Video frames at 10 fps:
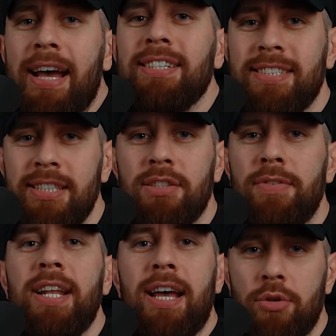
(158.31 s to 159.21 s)
Erstens,
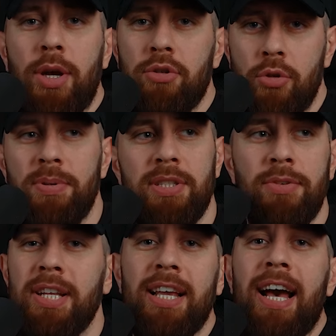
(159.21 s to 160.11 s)
wenn er so ein Typ
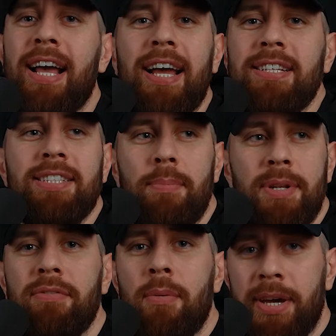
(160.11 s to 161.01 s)
ist, wird er gar keine Zeit
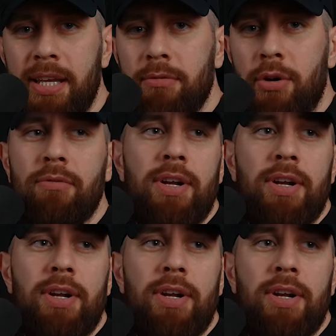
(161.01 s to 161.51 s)
mit dir verbringen wollen,